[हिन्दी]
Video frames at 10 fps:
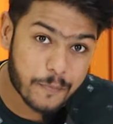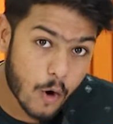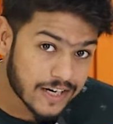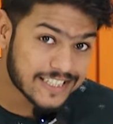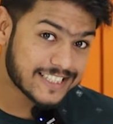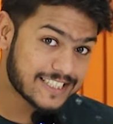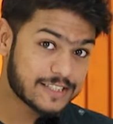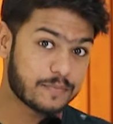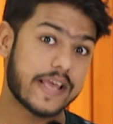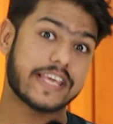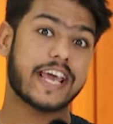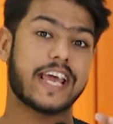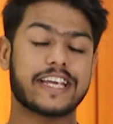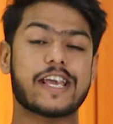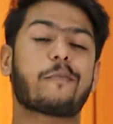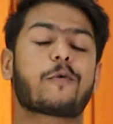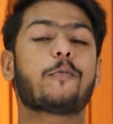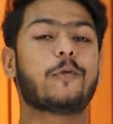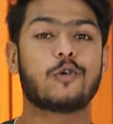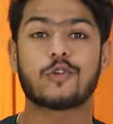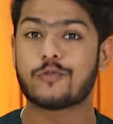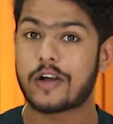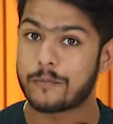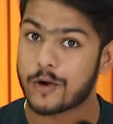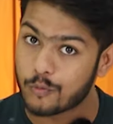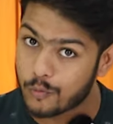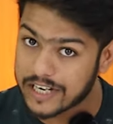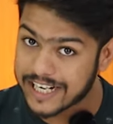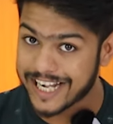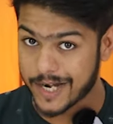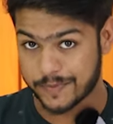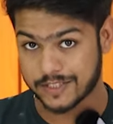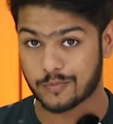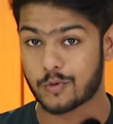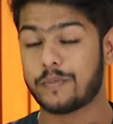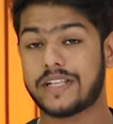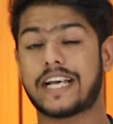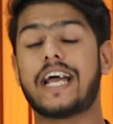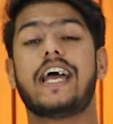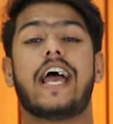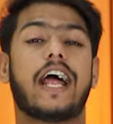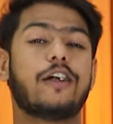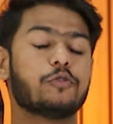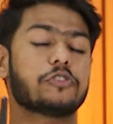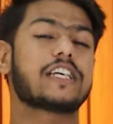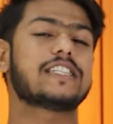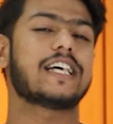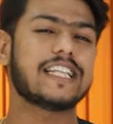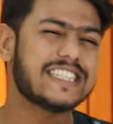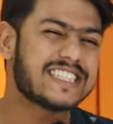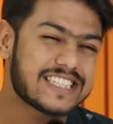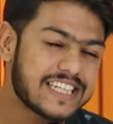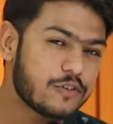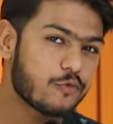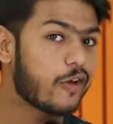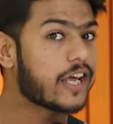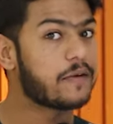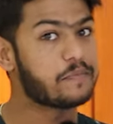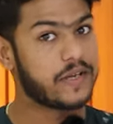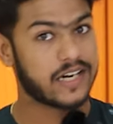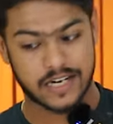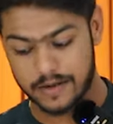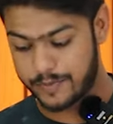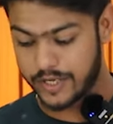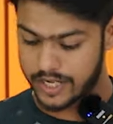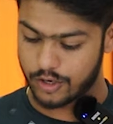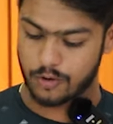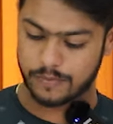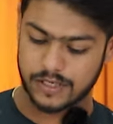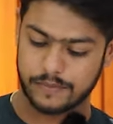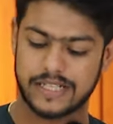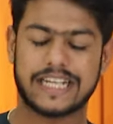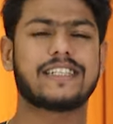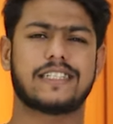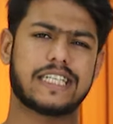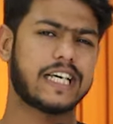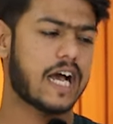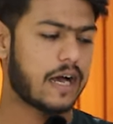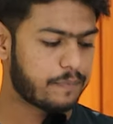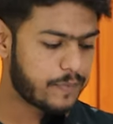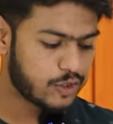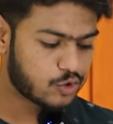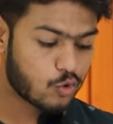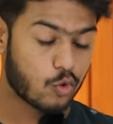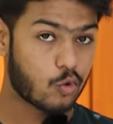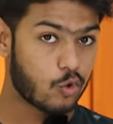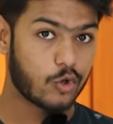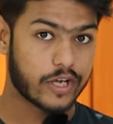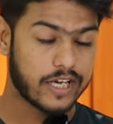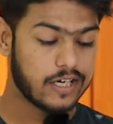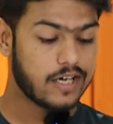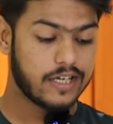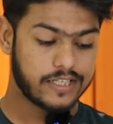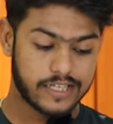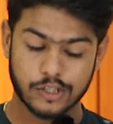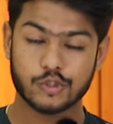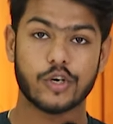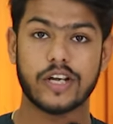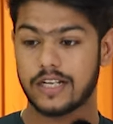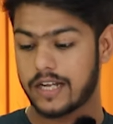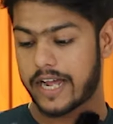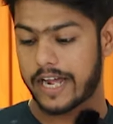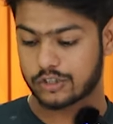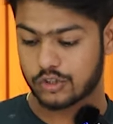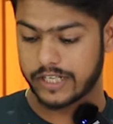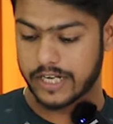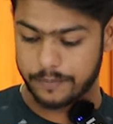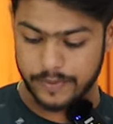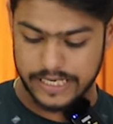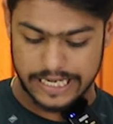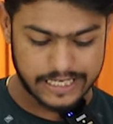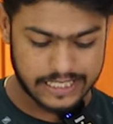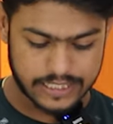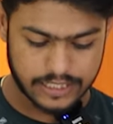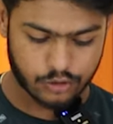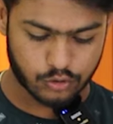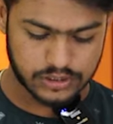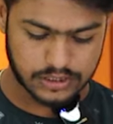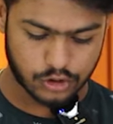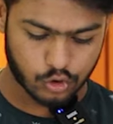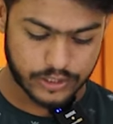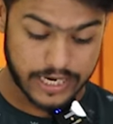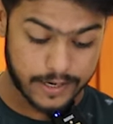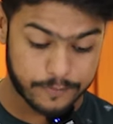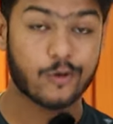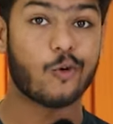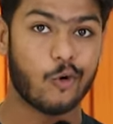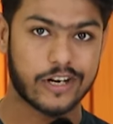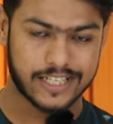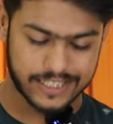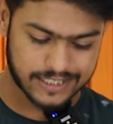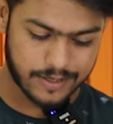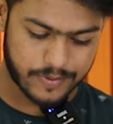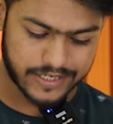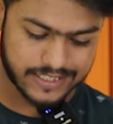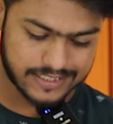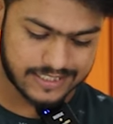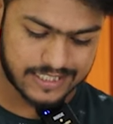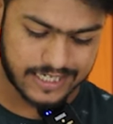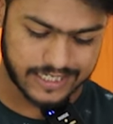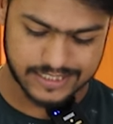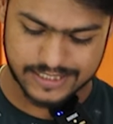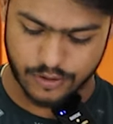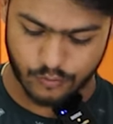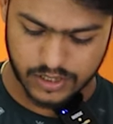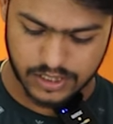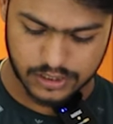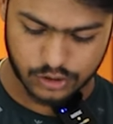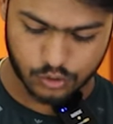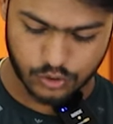इंपॉर्टेंट चीज इसमें यह है कि आपको ब्लूटूथ 5.1 का यहाँ पे सपोर्ट मिलता है एंड उसके साथ इंस्टेंट वेक एंड पेयर का भी एक ऑप्शन मिलता है जैसे ही आप इसको खोलोगे ये जो है एक्चुअली यहाँ पे डायरेक्टली कनेक्ट हो जाता है तो यहाँ पे खोल के देखते हैं भाई किस तरीके से वर्क करता है